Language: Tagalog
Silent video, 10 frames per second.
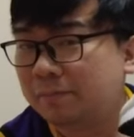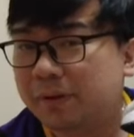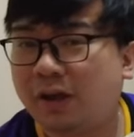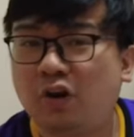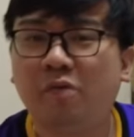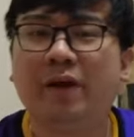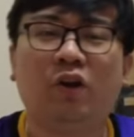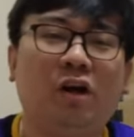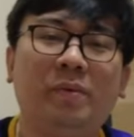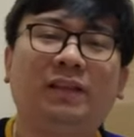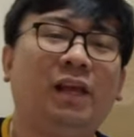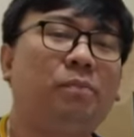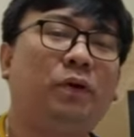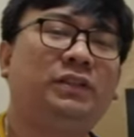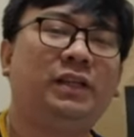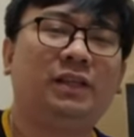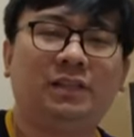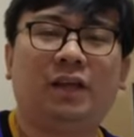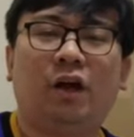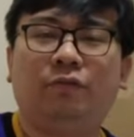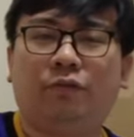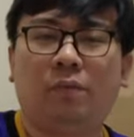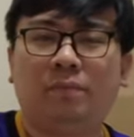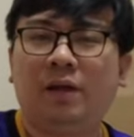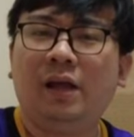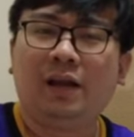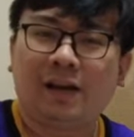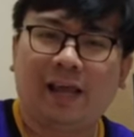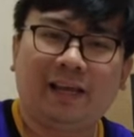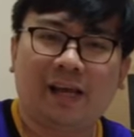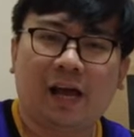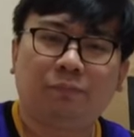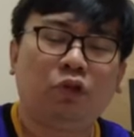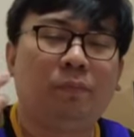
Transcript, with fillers: Pero, meron kaming 10% discount from Nike app.